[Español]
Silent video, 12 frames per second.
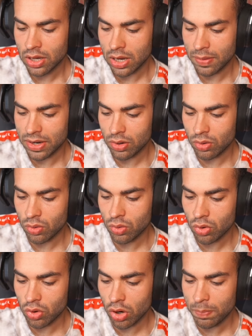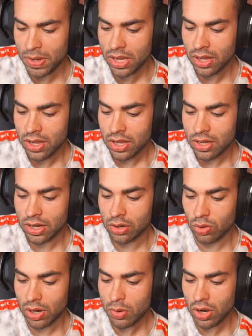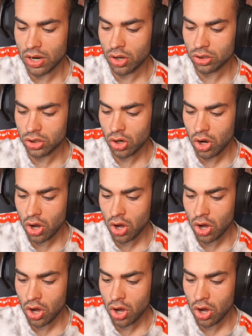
A ver, un golpe. Calculamos al otro.